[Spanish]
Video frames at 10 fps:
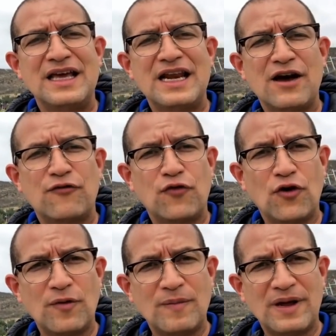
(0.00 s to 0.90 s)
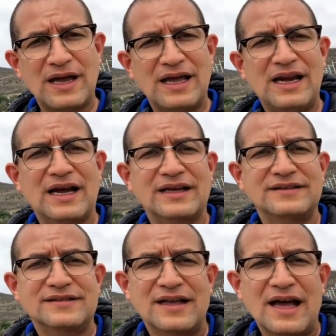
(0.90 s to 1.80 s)
y la forma en la que
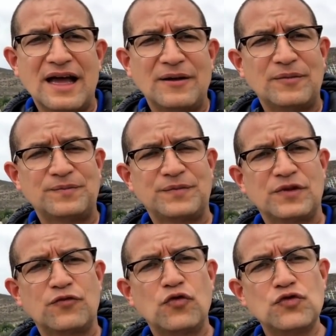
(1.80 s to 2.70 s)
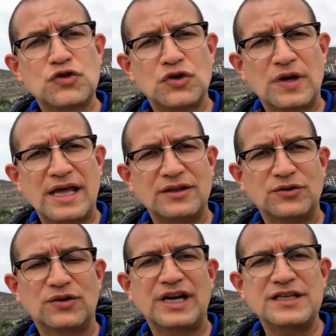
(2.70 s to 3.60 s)
está funcionando
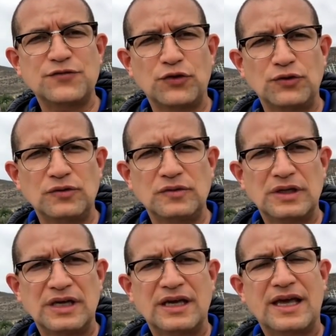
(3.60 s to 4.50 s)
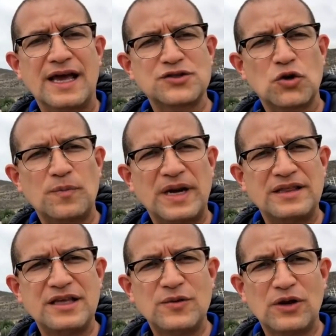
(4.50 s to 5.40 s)
Chris Froome, que ha
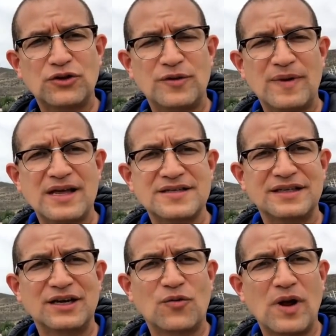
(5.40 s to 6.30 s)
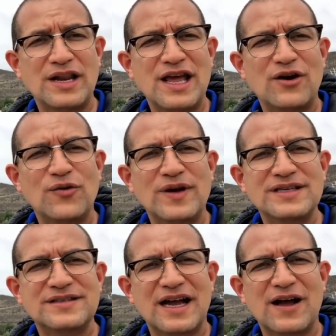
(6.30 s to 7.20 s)
sorprendido a los demás, en el cual ya no
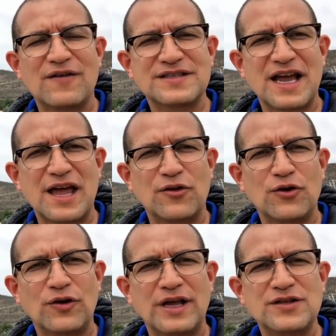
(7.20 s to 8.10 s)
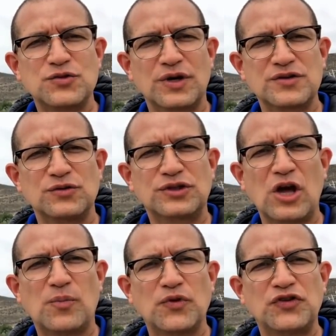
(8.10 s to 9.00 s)
es tan avasallador en sus
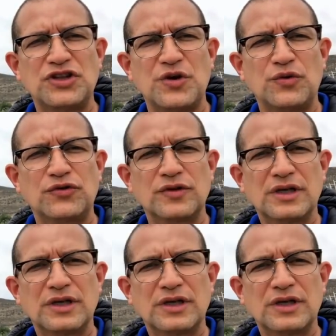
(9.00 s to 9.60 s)
resultados positivos,